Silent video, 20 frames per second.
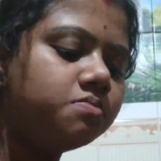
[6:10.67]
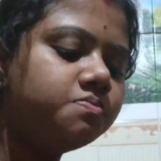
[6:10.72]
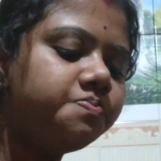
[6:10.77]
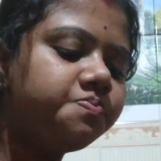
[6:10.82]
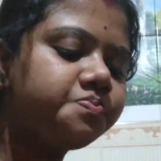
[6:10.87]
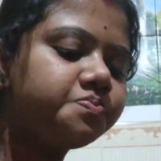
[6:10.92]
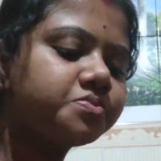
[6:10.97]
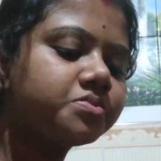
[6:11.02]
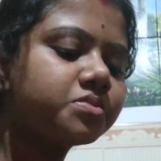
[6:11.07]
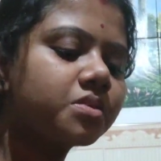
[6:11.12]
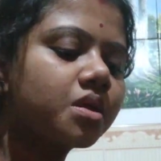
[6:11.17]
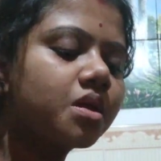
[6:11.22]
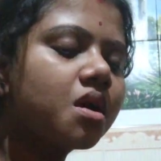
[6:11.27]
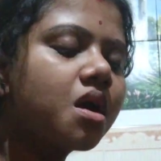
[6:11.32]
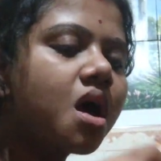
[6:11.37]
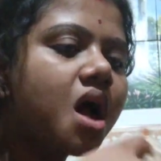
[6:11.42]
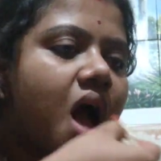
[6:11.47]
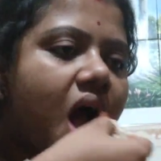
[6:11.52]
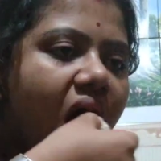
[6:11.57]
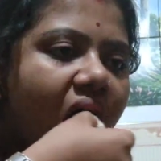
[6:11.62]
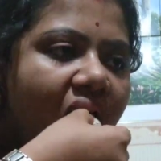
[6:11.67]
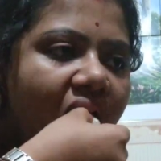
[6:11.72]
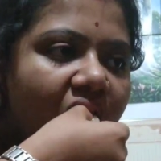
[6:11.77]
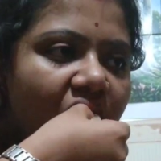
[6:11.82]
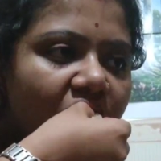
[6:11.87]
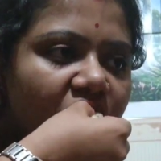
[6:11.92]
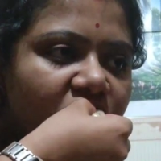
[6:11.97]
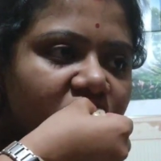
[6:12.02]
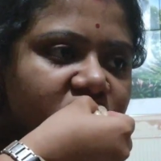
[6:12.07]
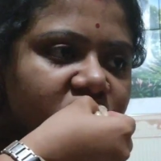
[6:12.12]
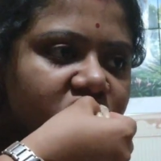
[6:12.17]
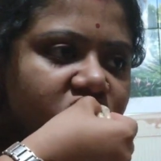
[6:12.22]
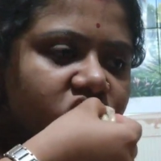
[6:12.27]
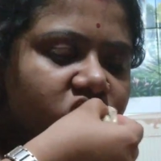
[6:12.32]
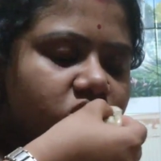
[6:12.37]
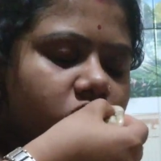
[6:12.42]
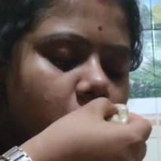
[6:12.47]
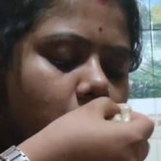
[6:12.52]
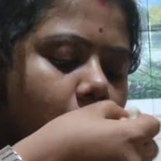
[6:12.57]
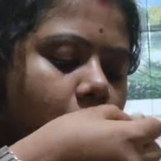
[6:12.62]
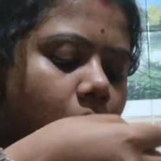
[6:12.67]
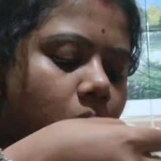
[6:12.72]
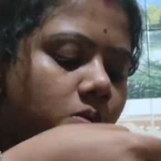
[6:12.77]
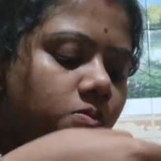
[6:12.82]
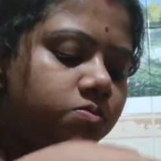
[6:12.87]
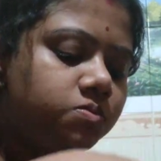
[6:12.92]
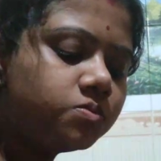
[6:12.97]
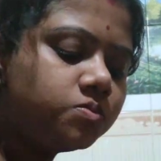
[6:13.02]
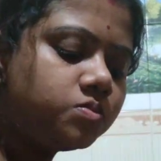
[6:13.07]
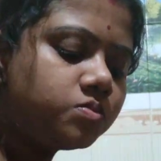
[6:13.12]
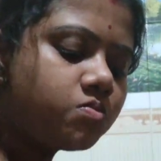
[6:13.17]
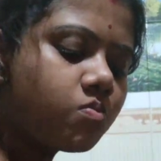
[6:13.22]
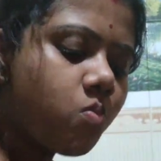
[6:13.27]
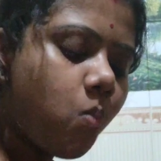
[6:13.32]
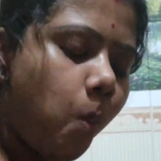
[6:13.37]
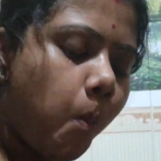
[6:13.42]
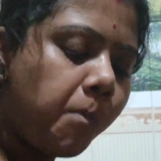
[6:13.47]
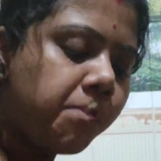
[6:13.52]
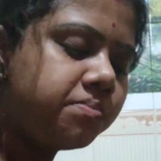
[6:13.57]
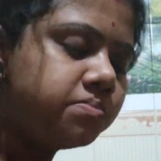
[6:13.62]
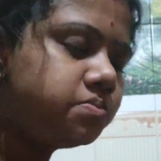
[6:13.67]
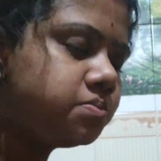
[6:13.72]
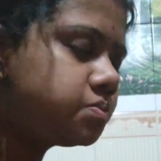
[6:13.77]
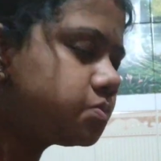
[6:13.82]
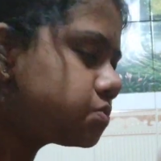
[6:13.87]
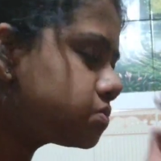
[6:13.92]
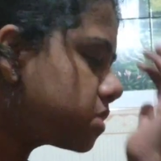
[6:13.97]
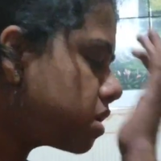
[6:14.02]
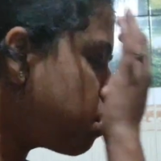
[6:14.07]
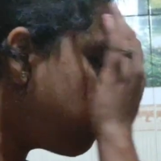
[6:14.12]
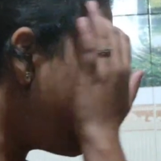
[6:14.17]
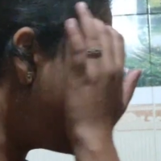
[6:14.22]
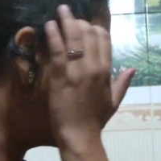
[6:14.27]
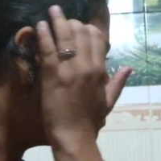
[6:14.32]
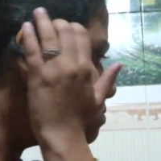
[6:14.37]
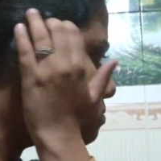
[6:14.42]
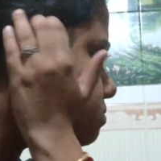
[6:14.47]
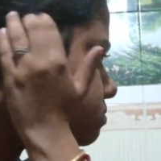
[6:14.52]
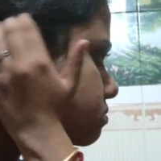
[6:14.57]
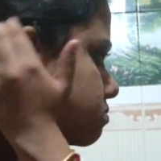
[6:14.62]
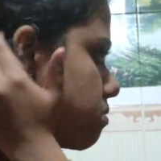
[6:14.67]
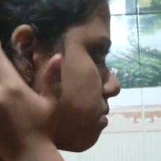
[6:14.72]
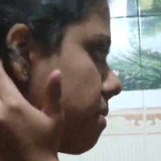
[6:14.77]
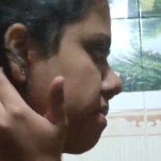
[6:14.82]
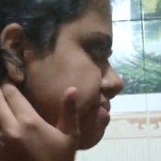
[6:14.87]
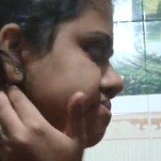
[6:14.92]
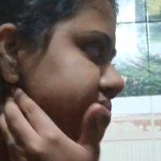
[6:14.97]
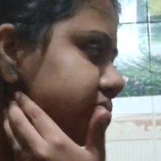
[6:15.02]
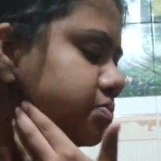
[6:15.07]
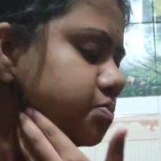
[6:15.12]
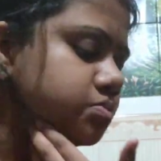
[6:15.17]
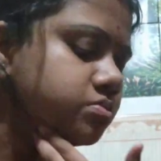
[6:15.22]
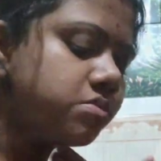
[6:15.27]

ললিপপ এইসব ধরনের জিনিস আর কি এগুলোকে আমি কন্ট্রোল করতে পারি না আর আমার